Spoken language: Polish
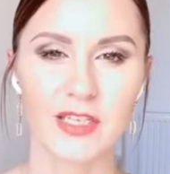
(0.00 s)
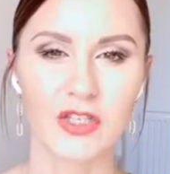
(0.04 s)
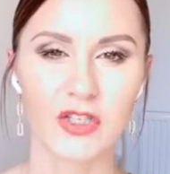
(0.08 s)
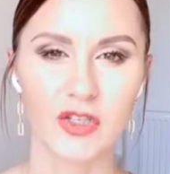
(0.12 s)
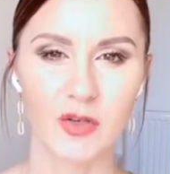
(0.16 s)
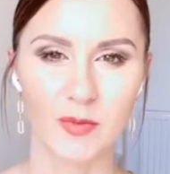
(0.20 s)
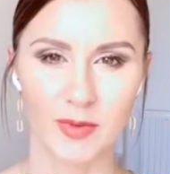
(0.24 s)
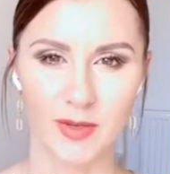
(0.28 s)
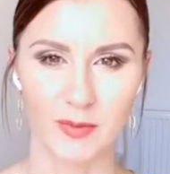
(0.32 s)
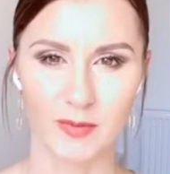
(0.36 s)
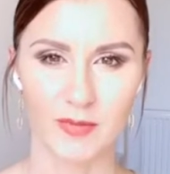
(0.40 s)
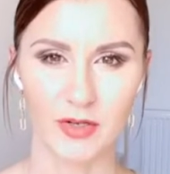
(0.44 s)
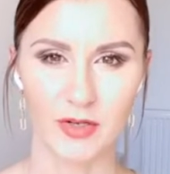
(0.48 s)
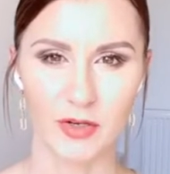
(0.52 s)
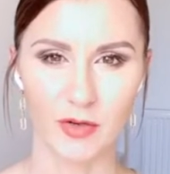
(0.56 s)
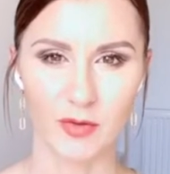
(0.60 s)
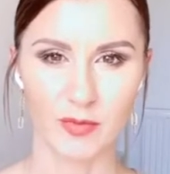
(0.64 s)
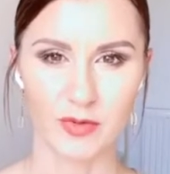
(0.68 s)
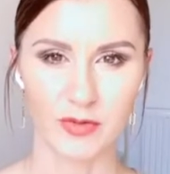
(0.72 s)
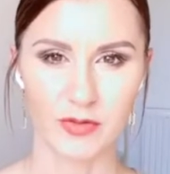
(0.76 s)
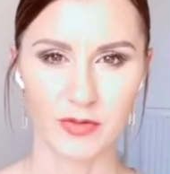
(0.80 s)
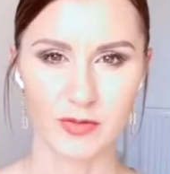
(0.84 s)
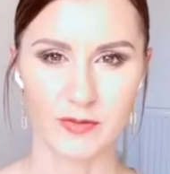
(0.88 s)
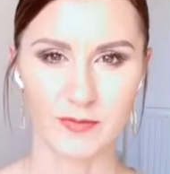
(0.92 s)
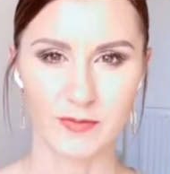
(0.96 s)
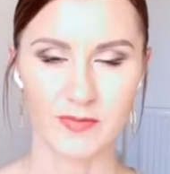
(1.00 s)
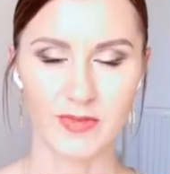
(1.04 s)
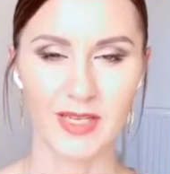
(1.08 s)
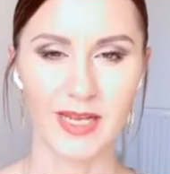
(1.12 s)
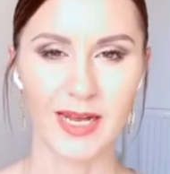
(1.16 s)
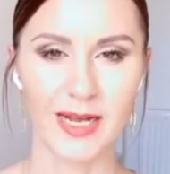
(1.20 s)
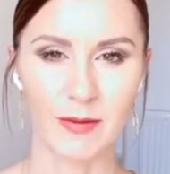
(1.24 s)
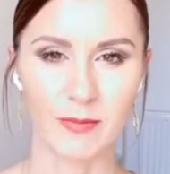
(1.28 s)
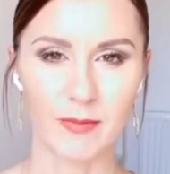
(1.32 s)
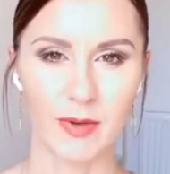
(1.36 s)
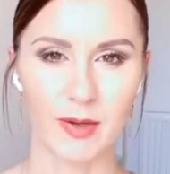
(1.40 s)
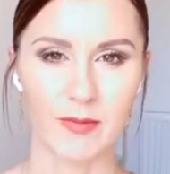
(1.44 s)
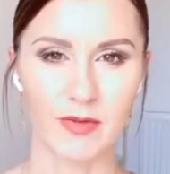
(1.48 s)
co mamy robić,
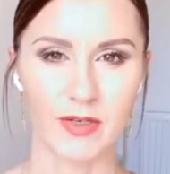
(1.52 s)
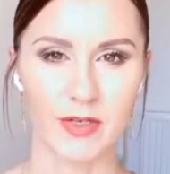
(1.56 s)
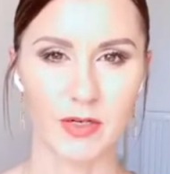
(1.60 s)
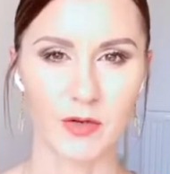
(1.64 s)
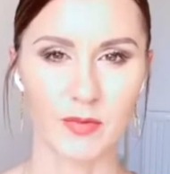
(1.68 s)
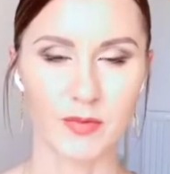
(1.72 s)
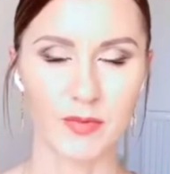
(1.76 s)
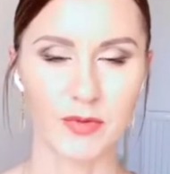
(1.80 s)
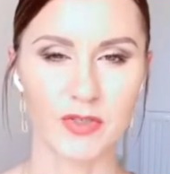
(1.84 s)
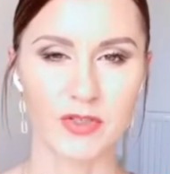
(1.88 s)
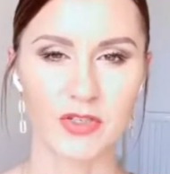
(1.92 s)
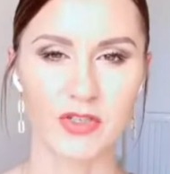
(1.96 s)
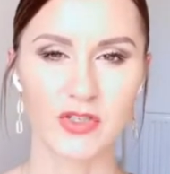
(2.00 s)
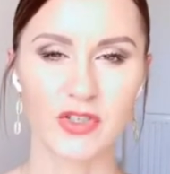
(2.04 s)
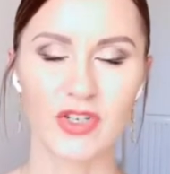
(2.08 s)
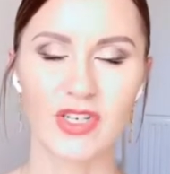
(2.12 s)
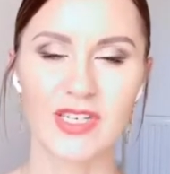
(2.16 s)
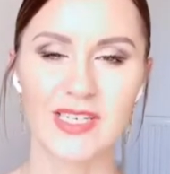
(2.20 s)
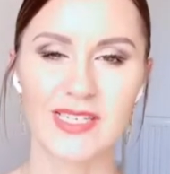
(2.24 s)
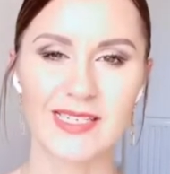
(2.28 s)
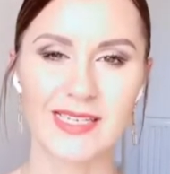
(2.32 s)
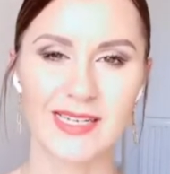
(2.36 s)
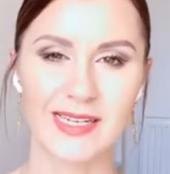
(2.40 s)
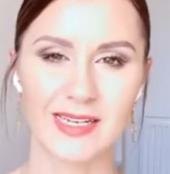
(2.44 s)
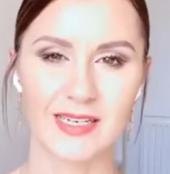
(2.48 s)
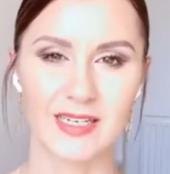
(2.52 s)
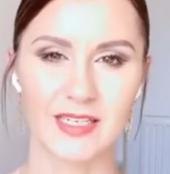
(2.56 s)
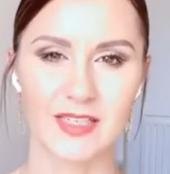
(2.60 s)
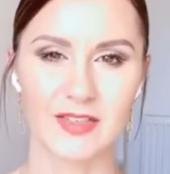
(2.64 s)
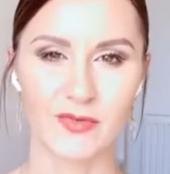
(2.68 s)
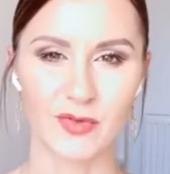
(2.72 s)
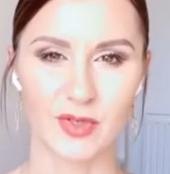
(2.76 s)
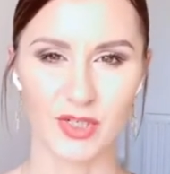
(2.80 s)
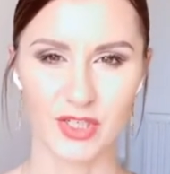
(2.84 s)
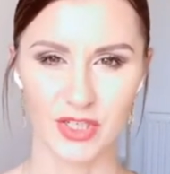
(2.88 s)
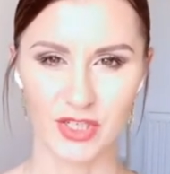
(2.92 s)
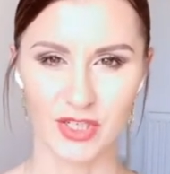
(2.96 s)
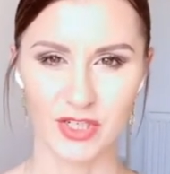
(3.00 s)
jak mamy robić, co jest dla nas
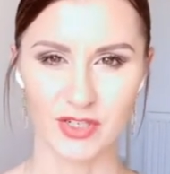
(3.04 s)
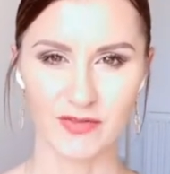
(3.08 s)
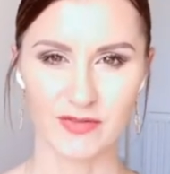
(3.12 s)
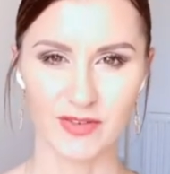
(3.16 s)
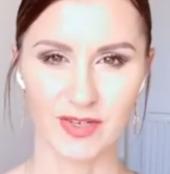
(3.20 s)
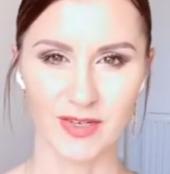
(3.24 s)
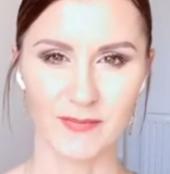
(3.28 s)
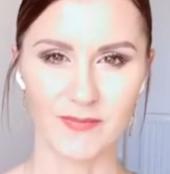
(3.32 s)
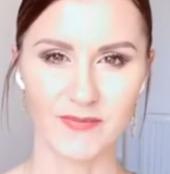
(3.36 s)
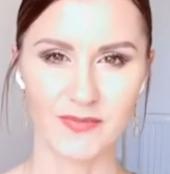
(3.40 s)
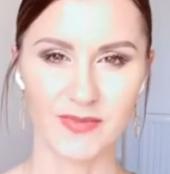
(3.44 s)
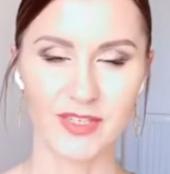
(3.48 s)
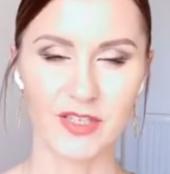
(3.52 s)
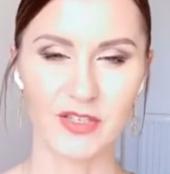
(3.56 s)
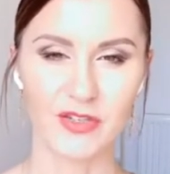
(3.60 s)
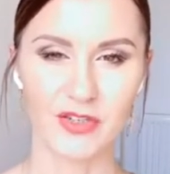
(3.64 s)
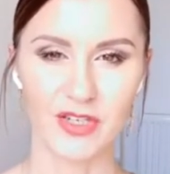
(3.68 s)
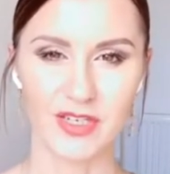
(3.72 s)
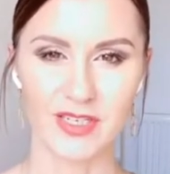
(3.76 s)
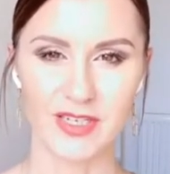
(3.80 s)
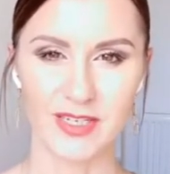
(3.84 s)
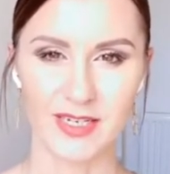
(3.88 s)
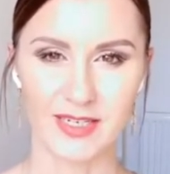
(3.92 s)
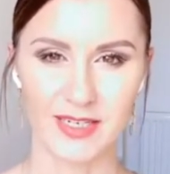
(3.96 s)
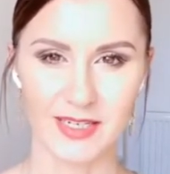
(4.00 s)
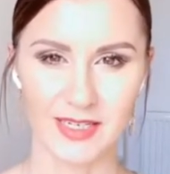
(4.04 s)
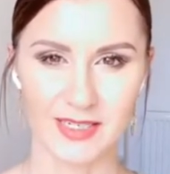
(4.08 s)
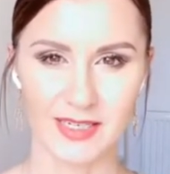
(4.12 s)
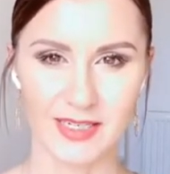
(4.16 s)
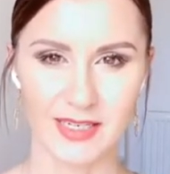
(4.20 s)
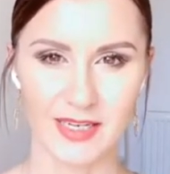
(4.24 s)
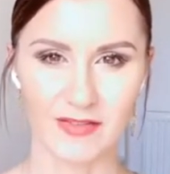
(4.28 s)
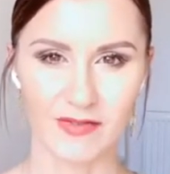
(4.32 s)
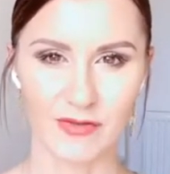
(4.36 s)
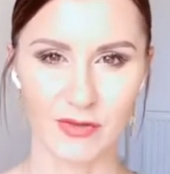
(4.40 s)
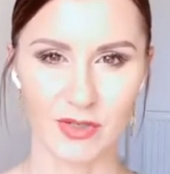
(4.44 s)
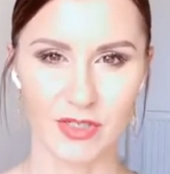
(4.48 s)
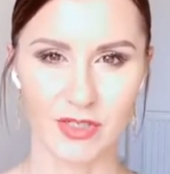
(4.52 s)
właściwe, co jest dla nas
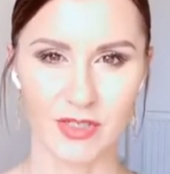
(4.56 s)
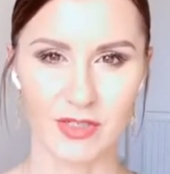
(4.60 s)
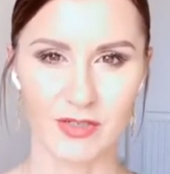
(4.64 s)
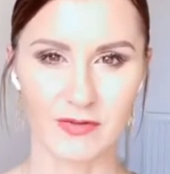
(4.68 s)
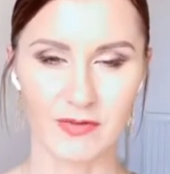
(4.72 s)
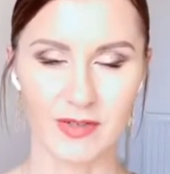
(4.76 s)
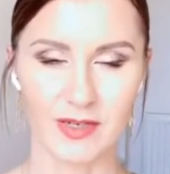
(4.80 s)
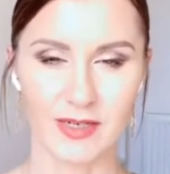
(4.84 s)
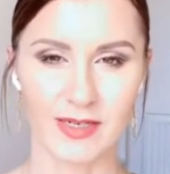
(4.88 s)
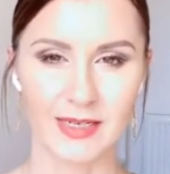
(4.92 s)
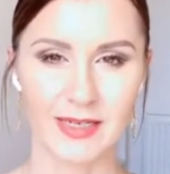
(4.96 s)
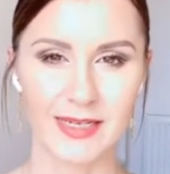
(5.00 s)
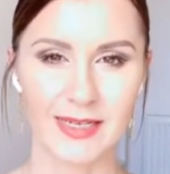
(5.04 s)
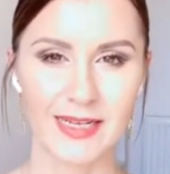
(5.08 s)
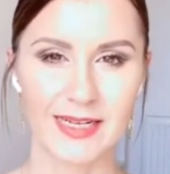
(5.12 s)
niewłaściwe.